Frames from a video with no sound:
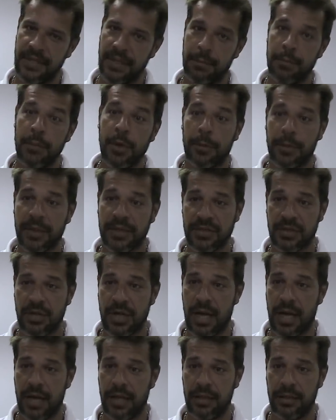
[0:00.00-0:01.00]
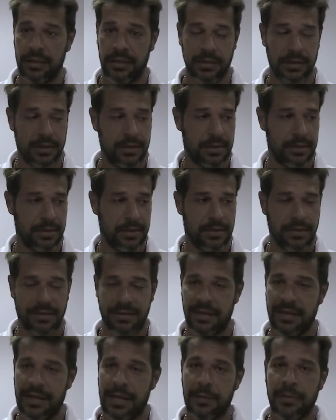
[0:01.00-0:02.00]
Mio personale?
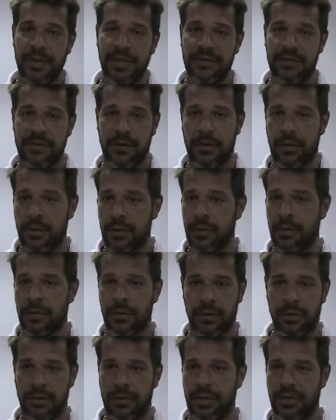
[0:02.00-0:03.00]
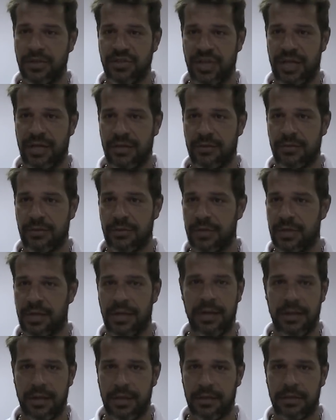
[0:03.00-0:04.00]
Tenermi il trono, il scettro
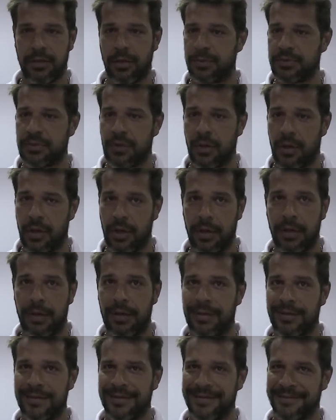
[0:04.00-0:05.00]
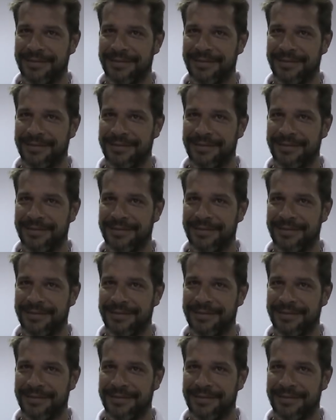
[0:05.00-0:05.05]
del top scorer.